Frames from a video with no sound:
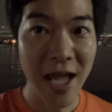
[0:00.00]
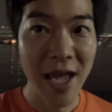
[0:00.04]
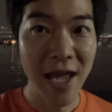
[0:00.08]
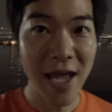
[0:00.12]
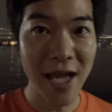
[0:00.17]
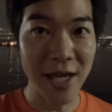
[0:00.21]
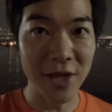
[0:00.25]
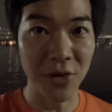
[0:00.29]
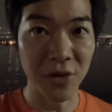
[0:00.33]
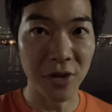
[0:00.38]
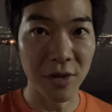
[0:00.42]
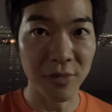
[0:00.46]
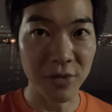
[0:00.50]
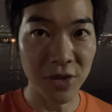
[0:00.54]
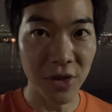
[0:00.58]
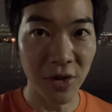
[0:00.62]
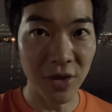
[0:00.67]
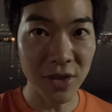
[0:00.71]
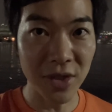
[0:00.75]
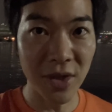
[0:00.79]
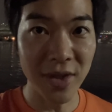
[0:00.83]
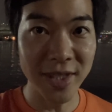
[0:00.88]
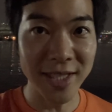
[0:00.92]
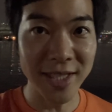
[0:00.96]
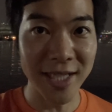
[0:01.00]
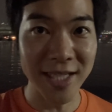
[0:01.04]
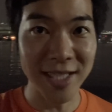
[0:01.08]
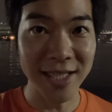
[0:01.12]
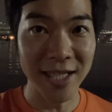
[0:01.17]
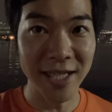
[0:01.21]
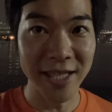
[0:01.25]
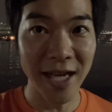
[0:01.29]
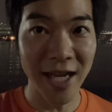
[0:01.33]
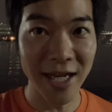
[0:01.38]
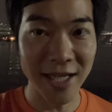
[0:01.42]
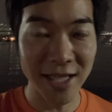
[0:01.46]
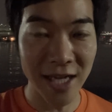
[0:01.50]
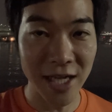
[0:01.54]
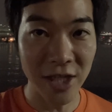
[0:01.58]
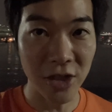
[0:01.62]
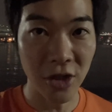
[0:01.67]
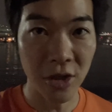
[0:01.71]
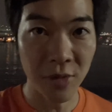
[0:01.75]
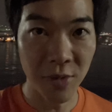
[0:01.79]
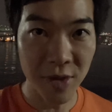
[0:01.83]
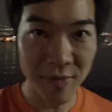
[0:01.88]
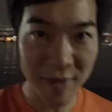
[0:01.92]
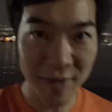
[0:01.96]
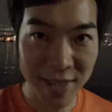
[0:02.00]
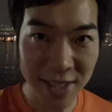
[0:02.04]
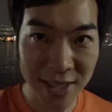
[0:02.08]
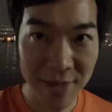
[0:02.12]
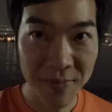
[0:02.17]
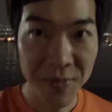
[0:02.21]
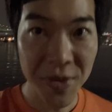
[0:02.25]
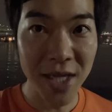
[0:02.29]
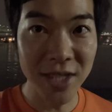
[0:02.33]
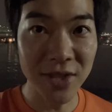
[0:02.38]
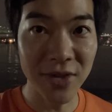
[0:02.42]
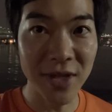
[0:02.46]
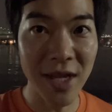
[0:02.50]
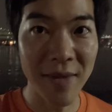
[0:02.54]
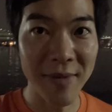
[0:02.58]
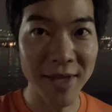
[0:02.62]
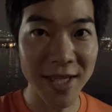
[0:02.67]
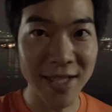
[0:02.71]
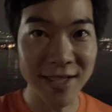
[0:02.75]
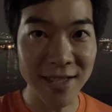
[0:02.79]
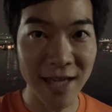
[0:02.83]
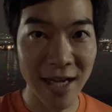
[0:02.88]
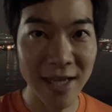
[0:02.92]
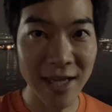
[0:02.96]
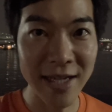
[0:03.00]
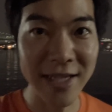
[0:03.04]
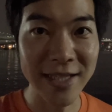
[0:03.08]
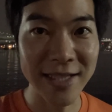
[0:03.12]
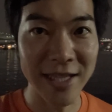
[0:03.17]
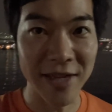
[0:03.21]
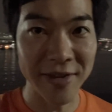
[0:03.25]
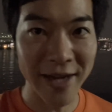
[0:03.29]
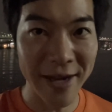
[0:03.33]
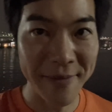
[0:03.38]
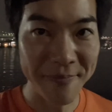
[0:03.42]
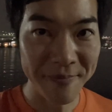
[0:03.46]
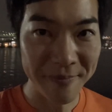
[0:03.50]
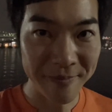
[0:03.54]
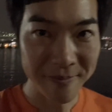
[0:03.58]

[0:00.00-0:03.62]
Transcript: 今日の Vlog とさせていただきたいと思います。それではまた次回、さよなら。